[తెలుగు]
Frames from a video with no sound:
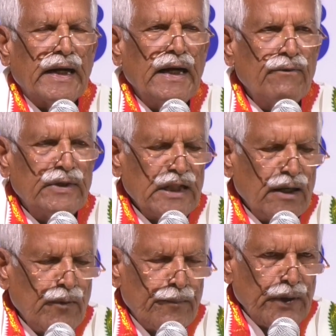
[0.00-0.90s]
రెండు
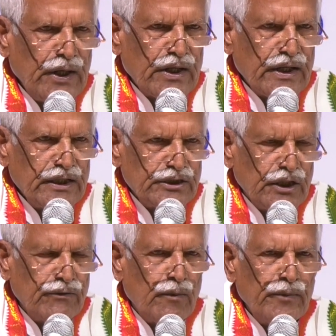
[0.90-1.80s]
వందల ముప్పై ఒకటి
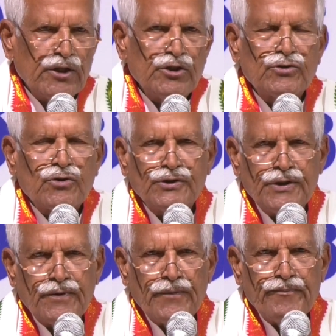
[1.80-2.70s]
జీవో మీరు
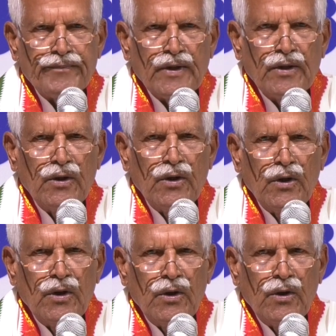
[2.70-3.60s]
తీసుకొచ్చారు
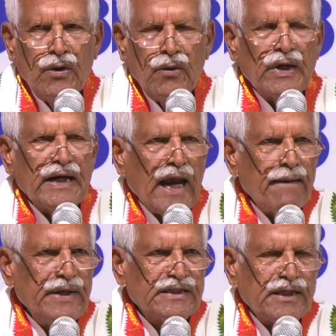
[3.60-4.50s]
ఒక
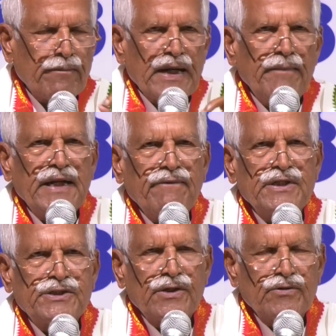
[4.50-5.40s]
క్యాబినెట్ సబ్ కమిటీ
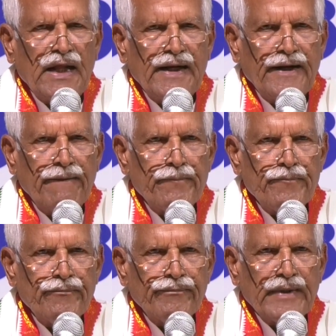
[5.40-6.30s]
వేసారు దానికి
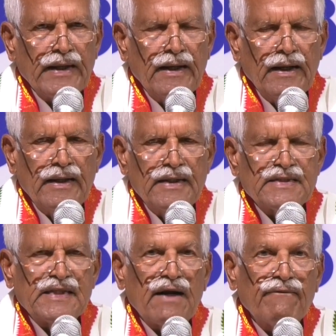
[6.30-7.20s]

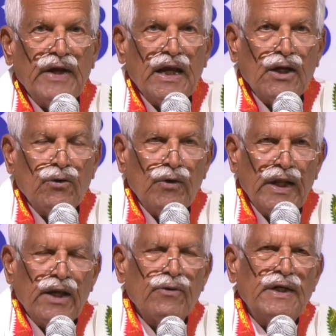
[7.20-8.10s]
సర్వేయర్లు
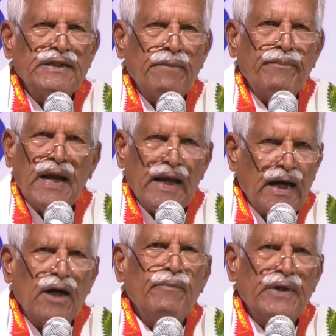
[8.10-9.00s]
లేరు అని చెప్పి
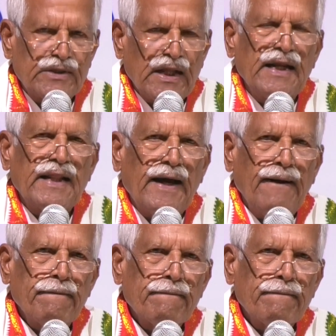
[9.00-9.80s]
ఆనాడు మీకు తెలియదా